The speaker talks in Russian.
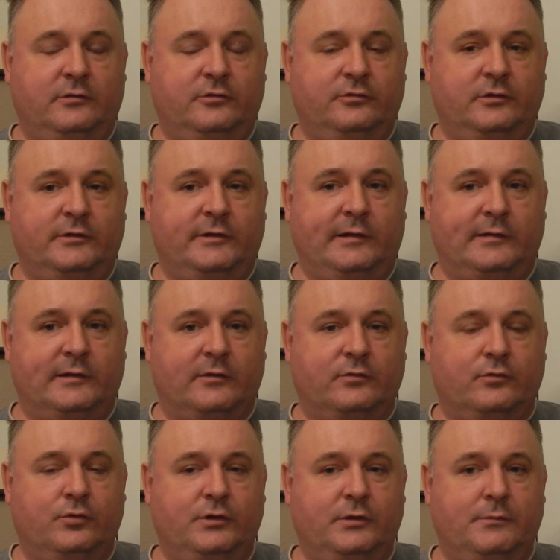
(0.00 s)
исчезают какие-то
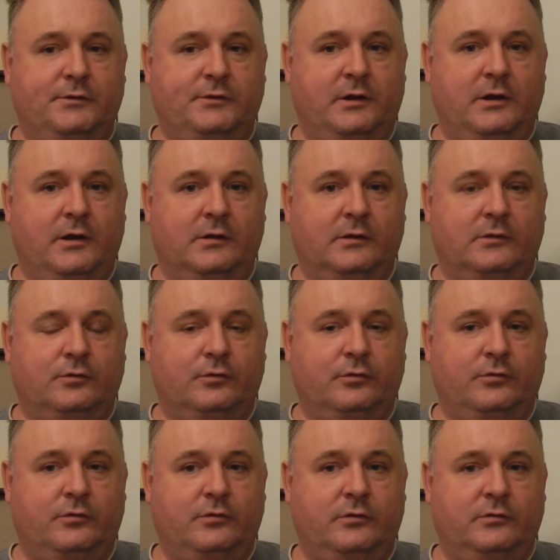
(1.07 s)
расходные материалы, то
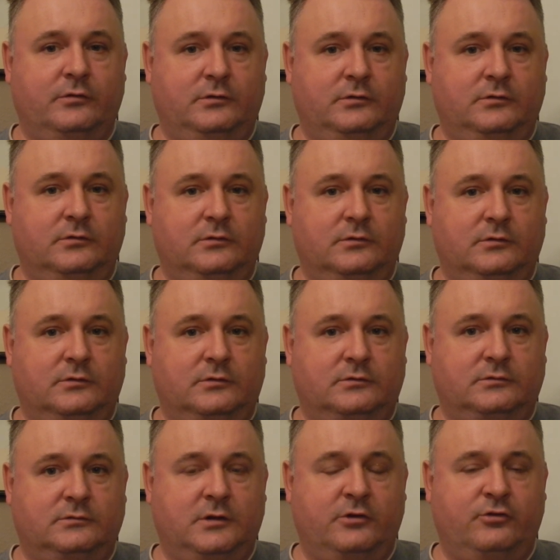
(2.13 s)
есть э,
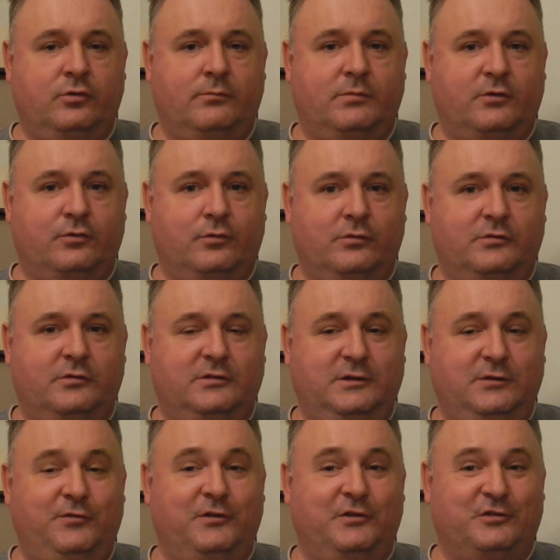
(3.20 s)
начал образовываться
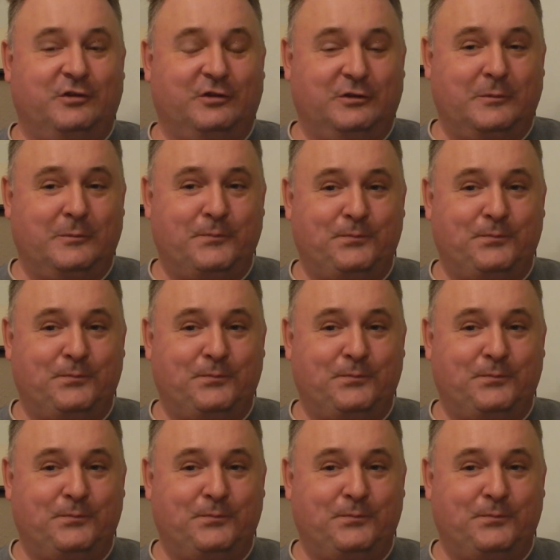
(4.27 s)
дефицит.